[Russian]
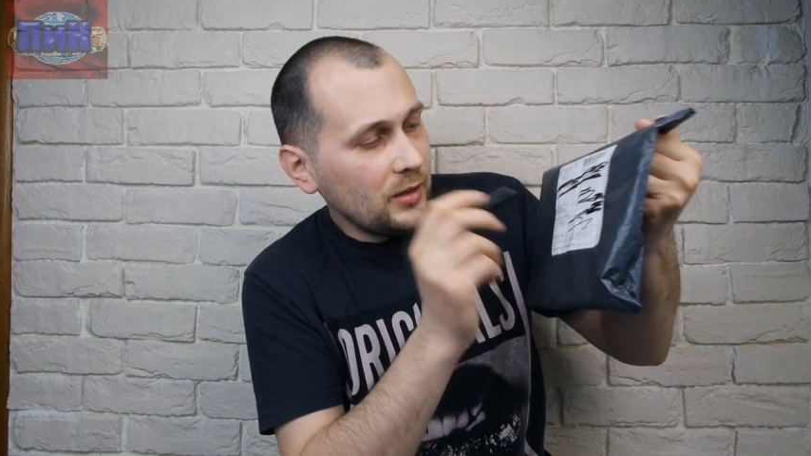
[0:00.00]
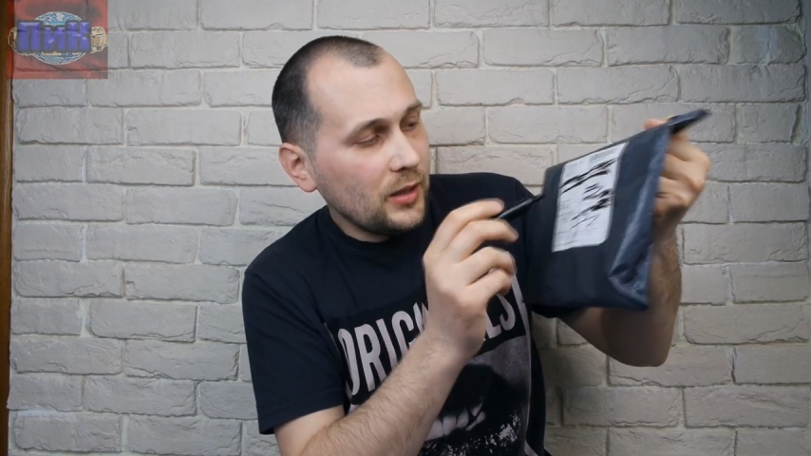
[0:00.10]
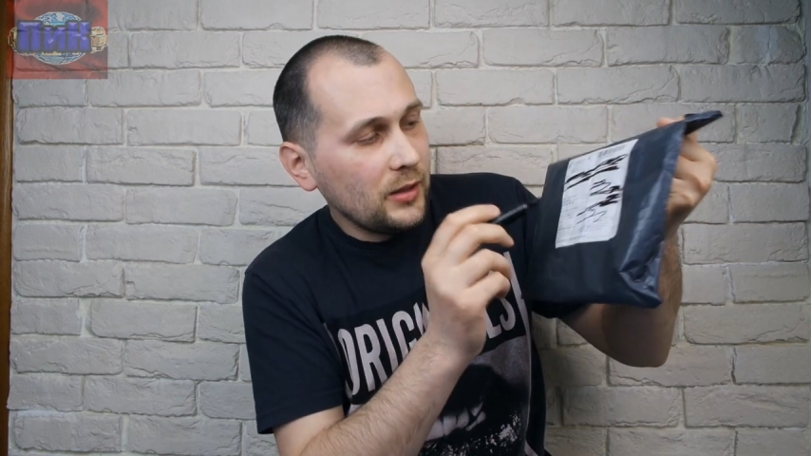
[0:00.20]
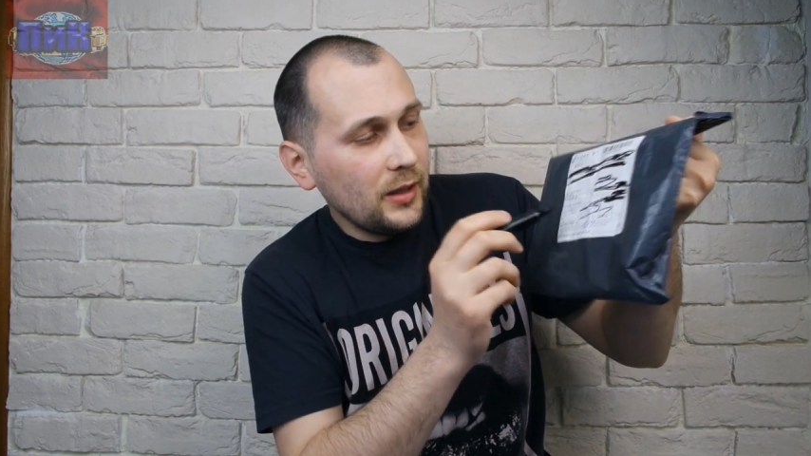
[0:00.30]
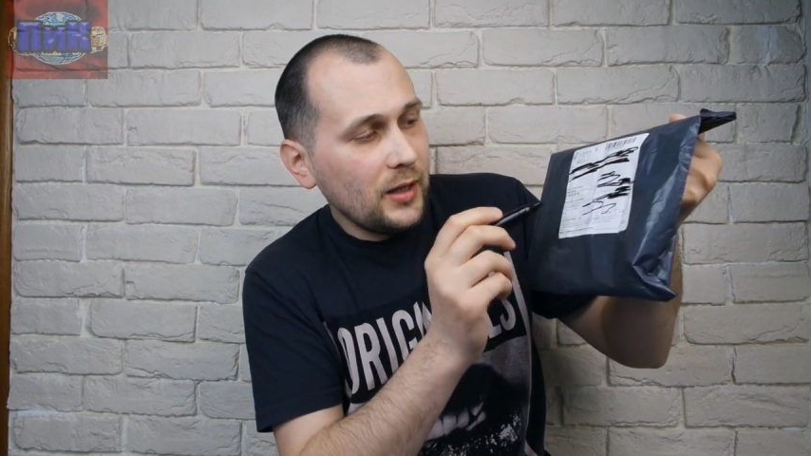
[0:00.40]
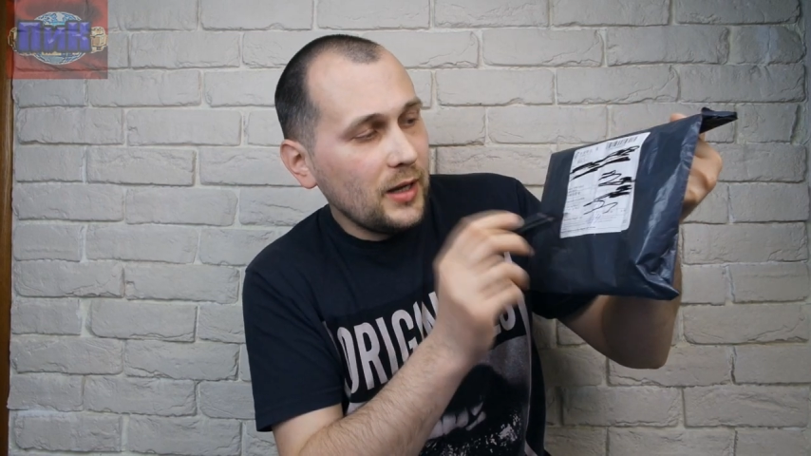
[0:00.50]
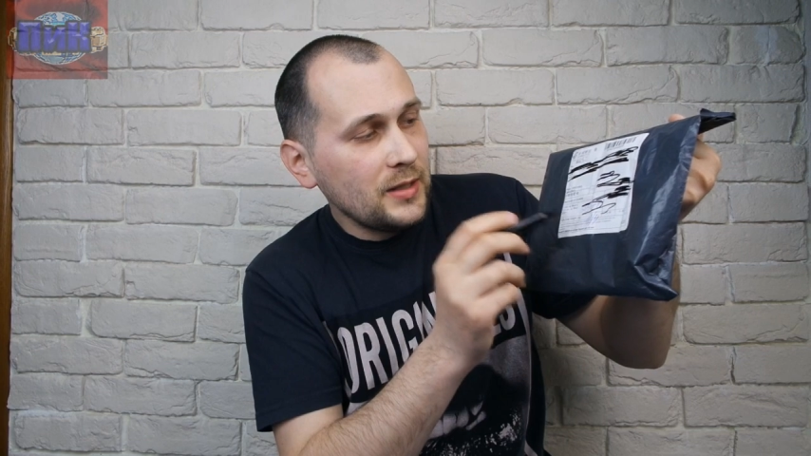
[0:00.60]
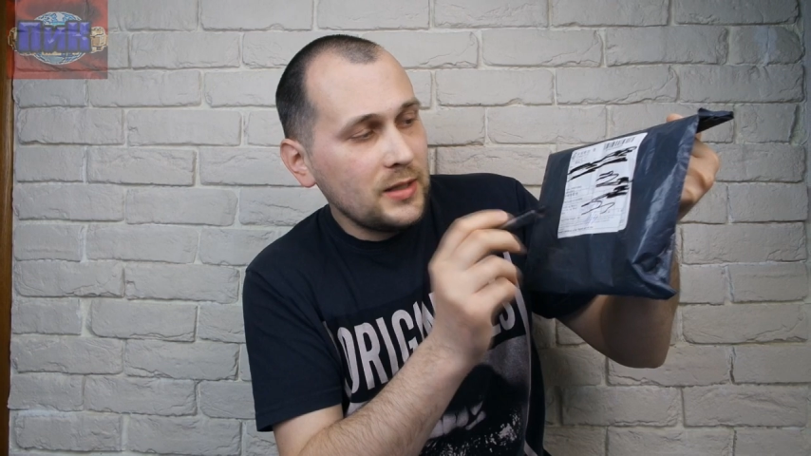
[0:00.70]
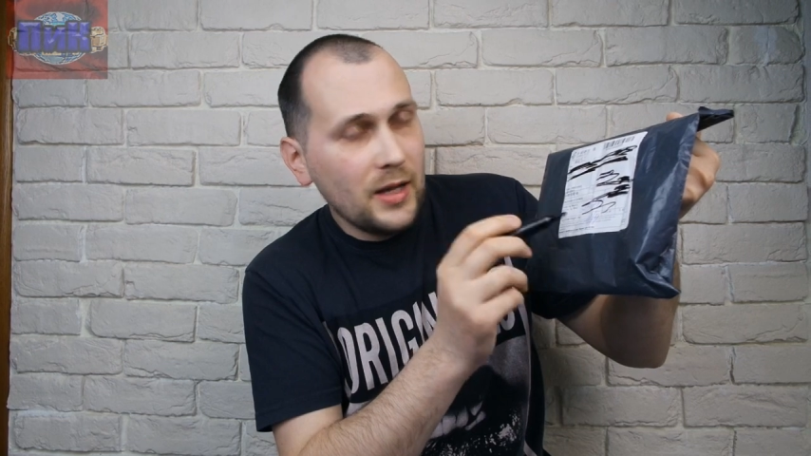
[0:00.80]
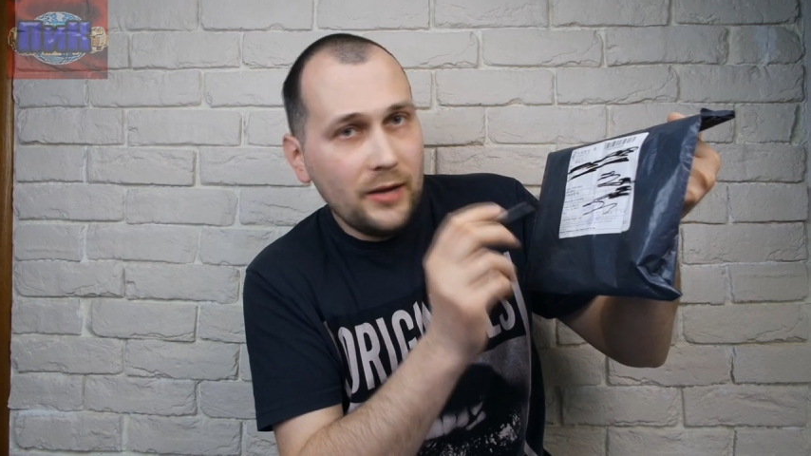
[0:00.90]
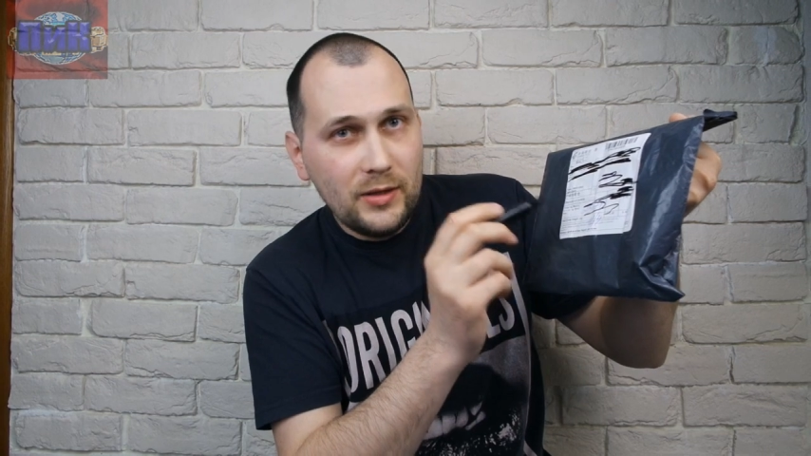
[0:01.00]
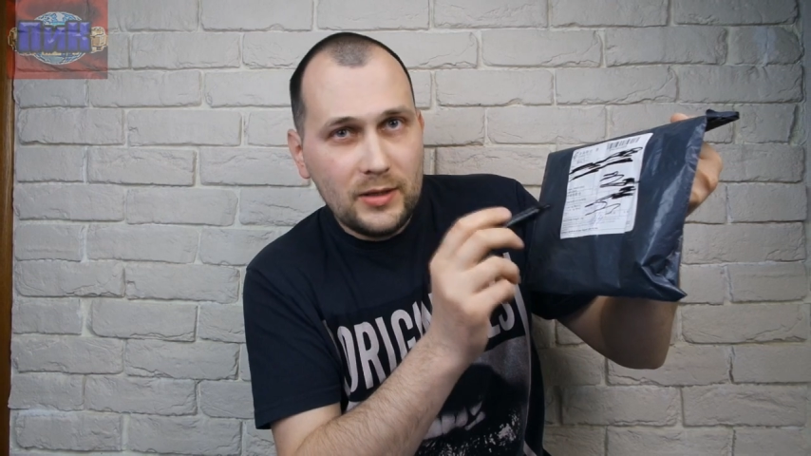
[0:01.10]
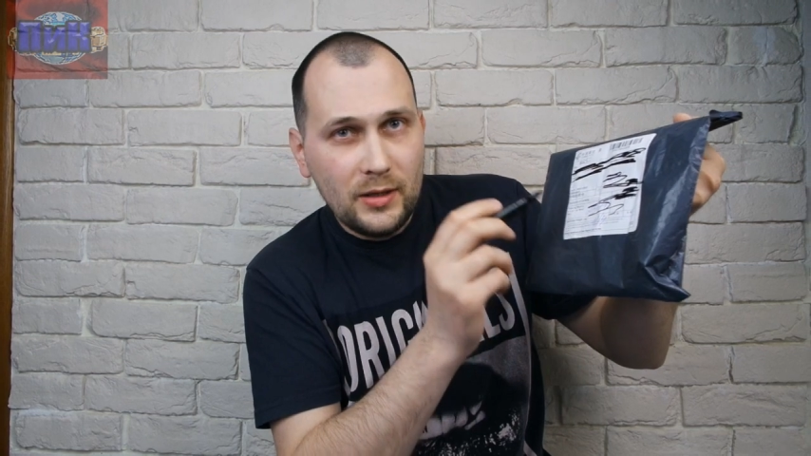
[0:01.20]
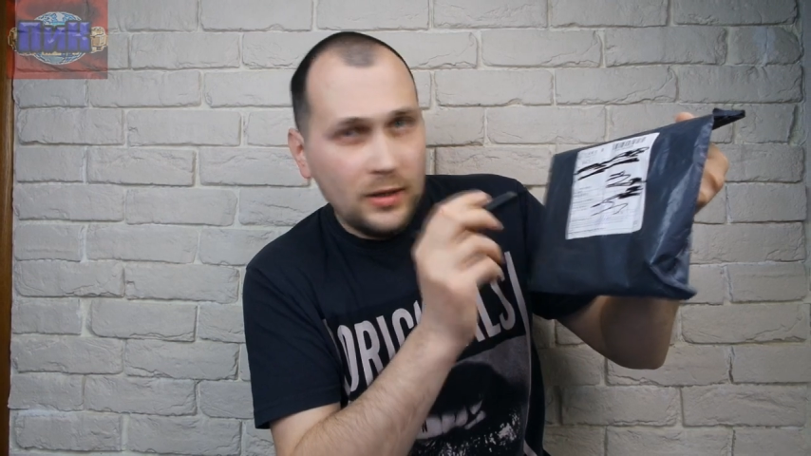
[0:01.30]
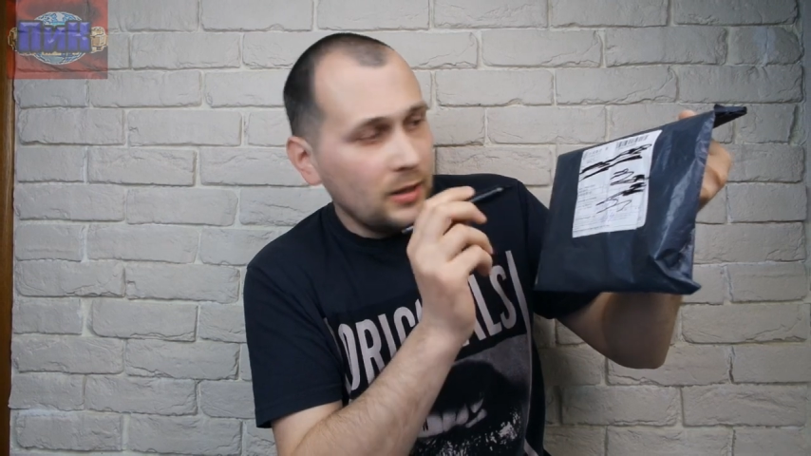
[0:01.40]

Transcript: Так, надо оставить